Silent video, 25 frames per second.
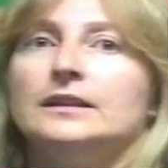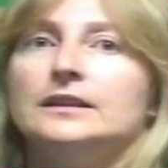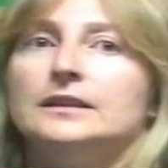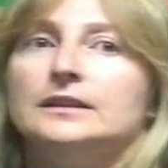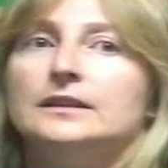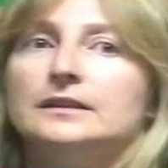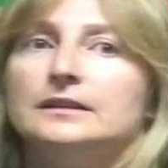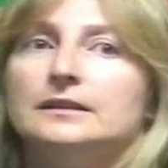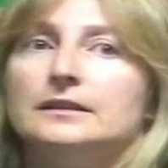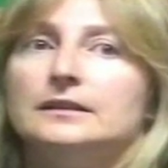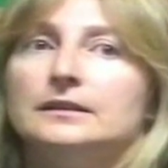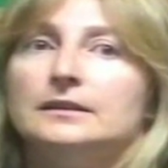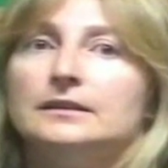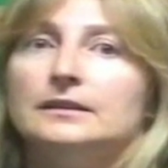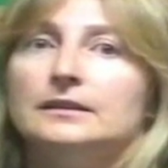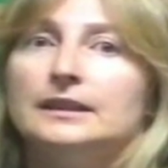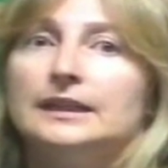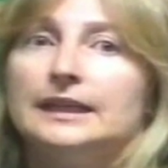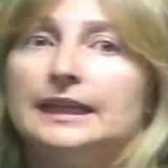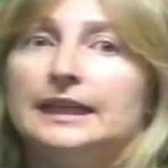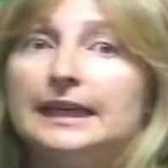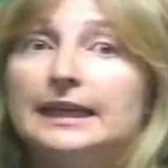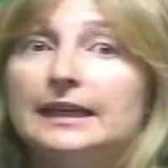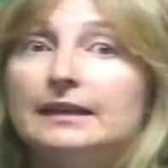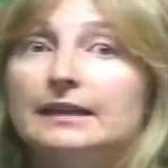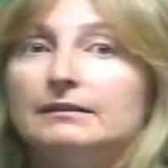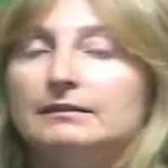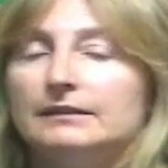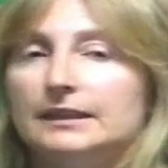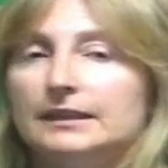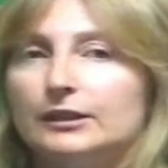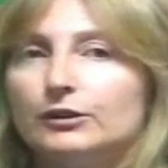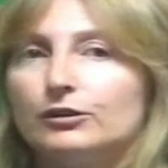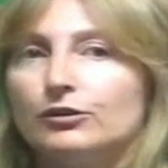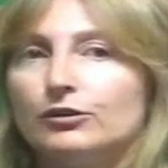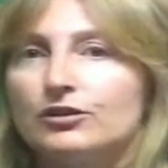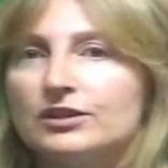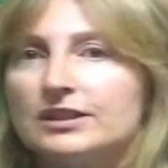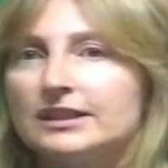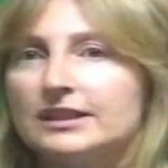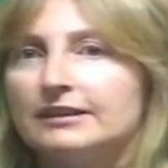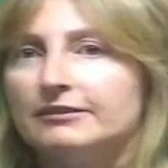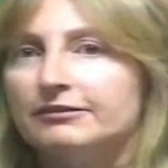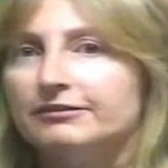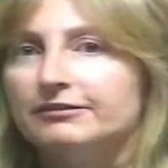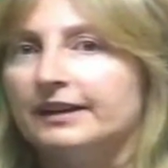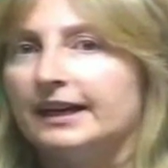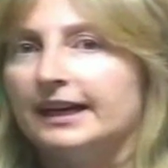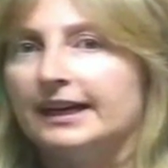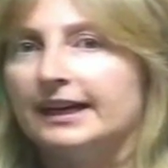eh, e le cose
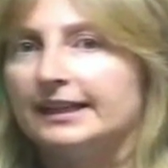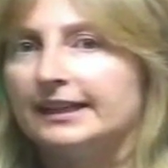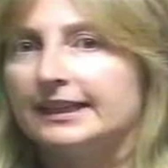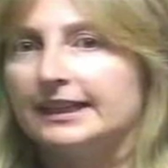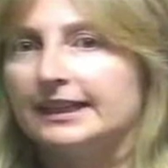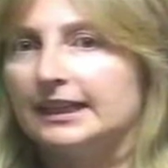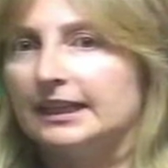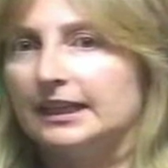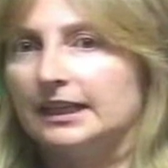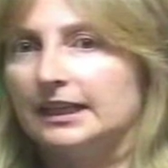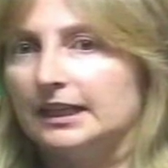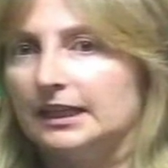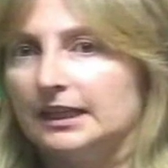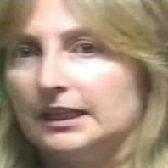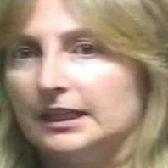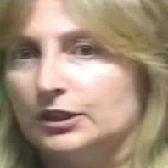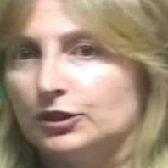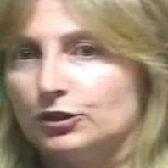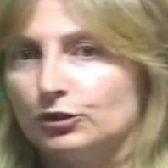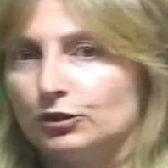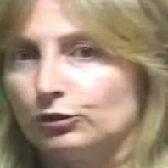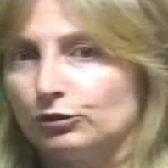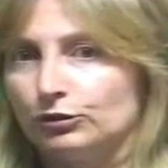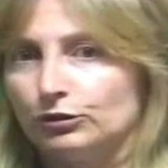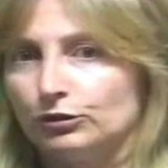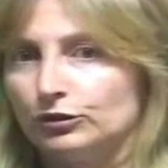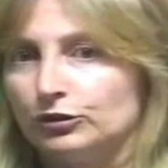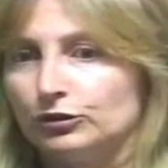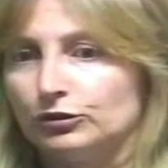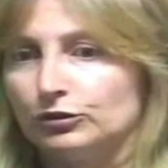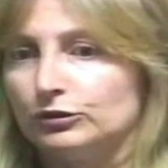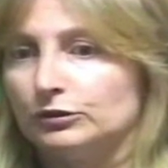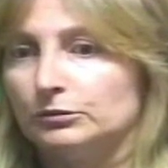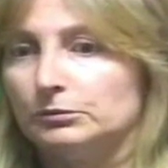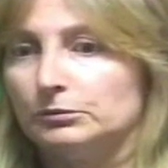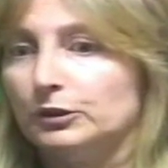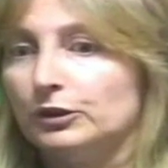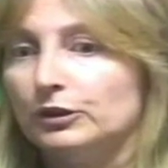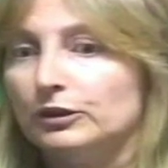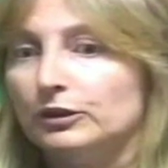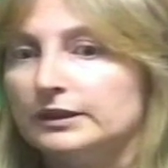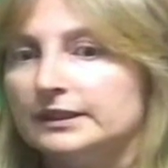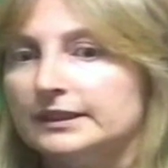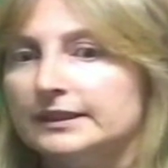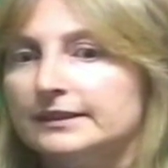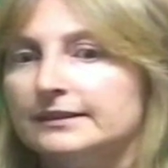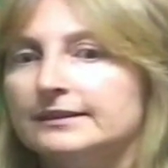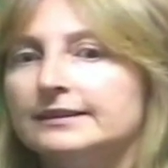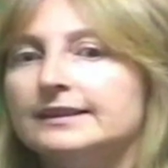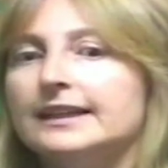da fare ci sono e sono
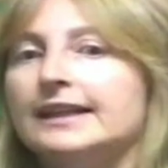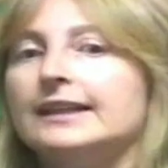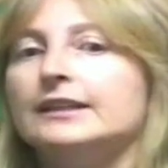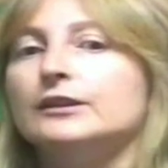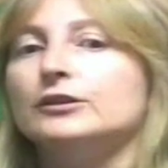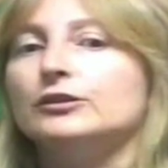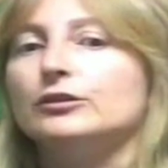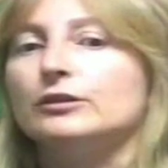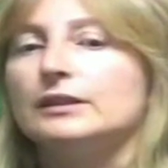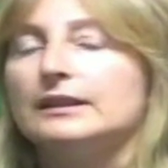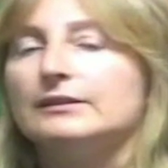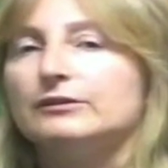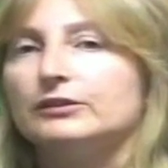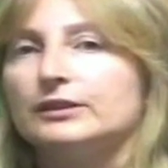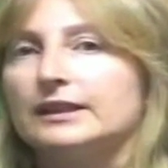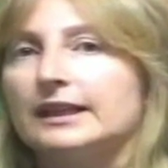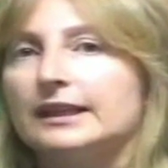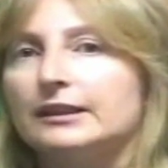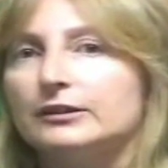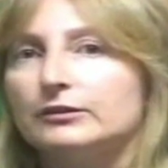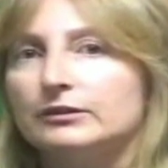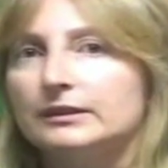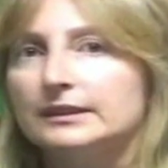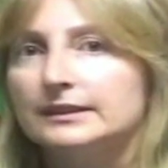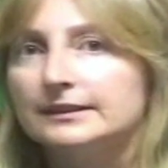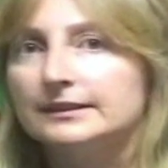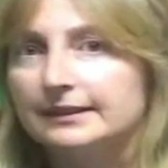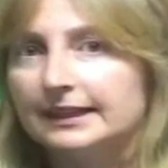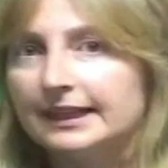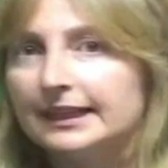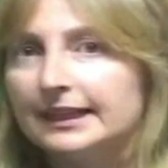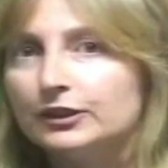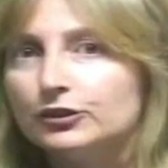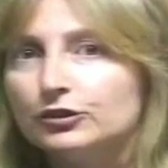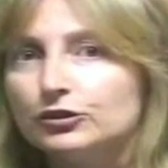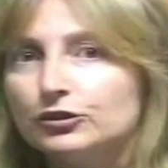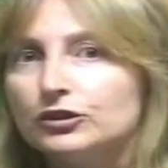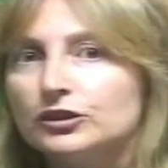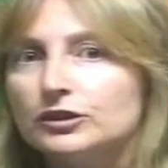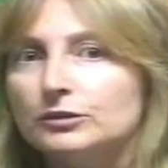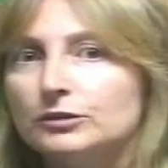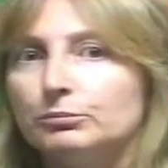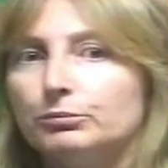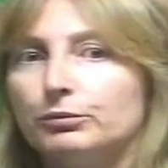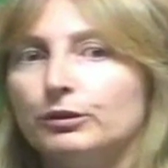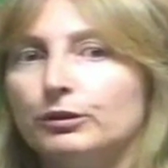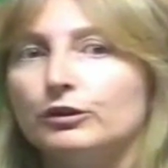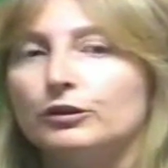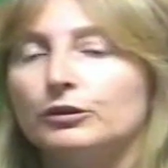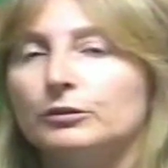molte. Intanto lavorando a intreccio
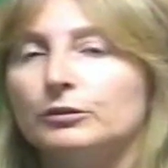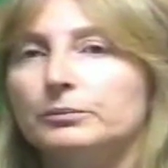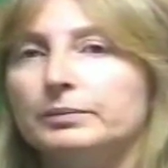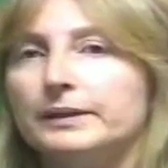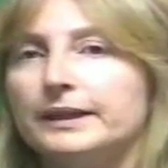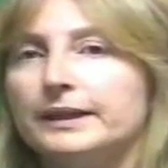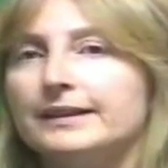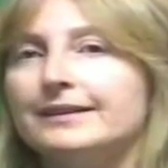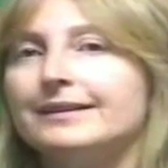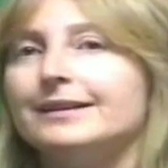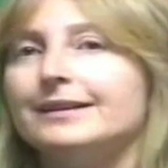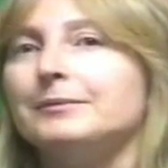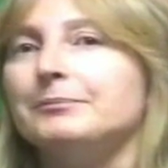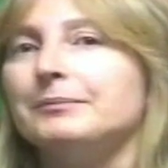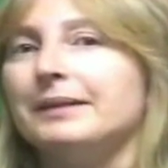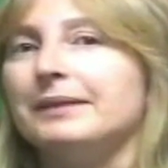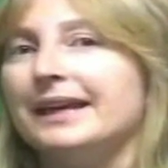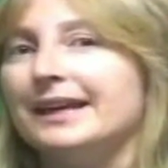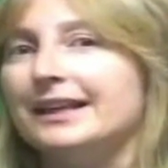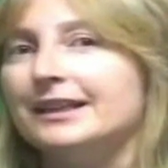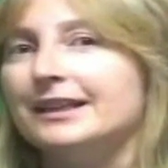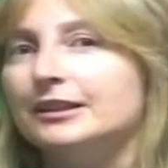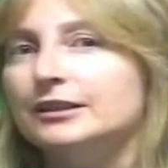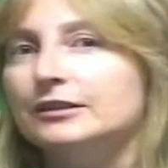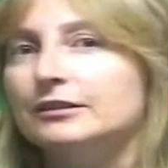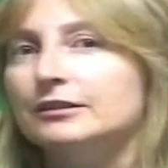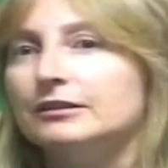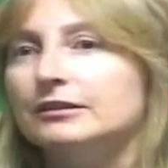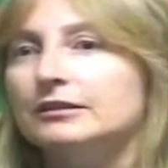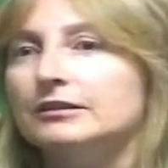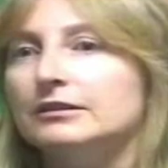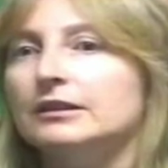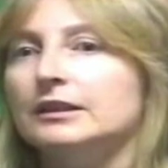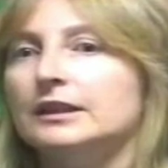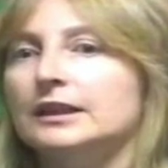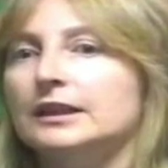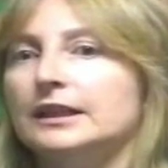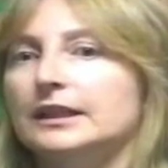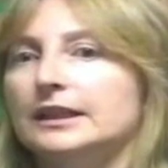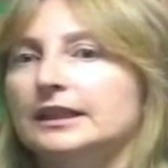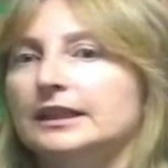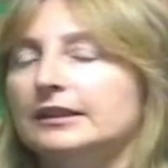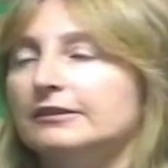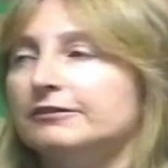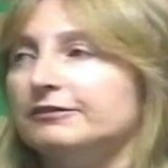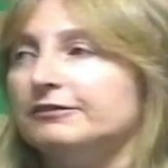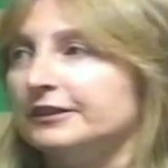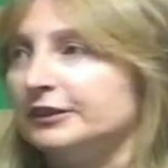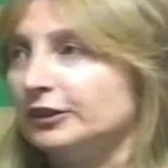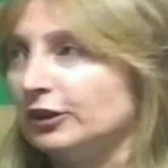si può comprendere meglio
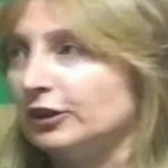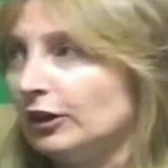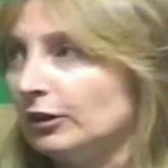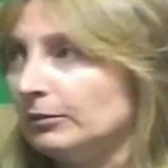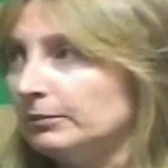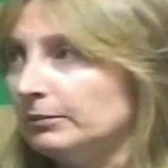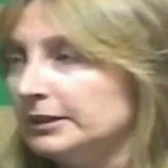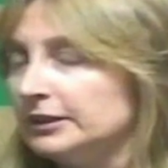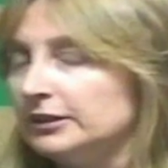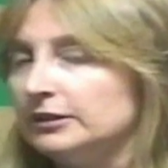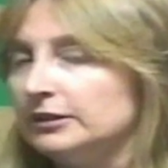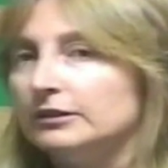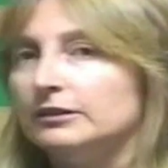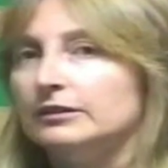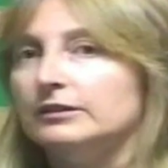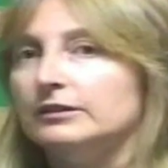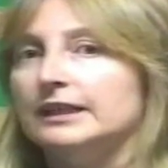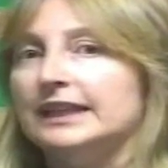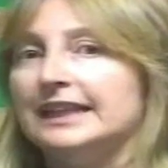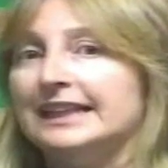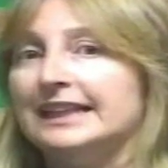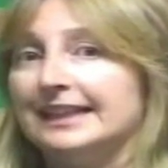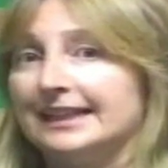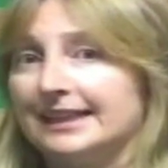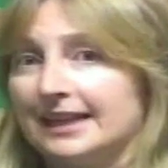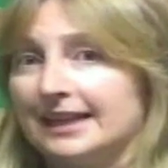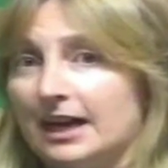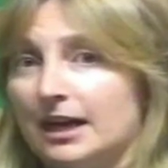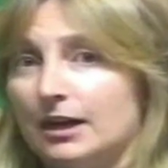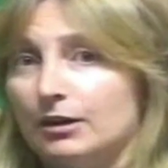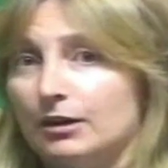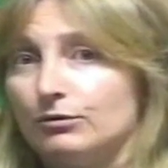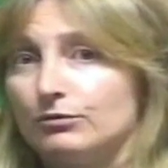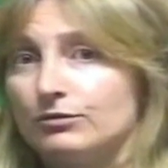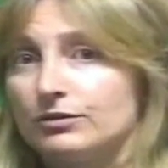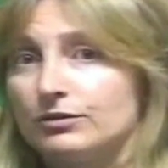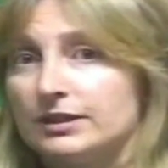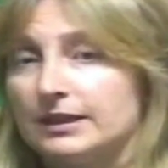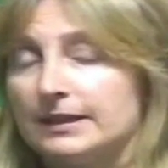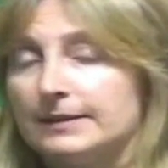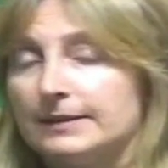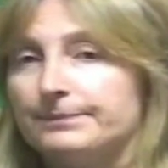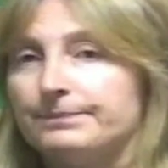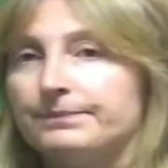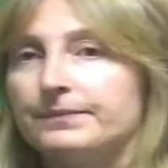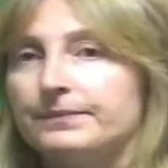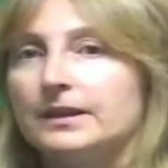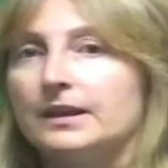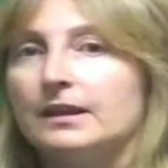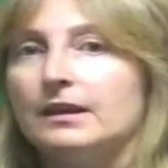il fenomeno e le
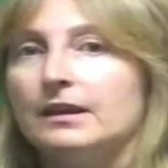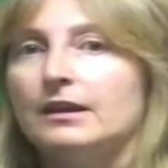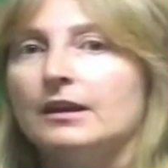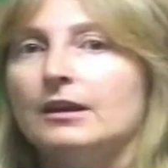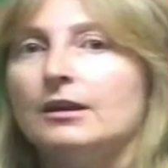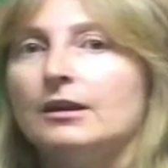cause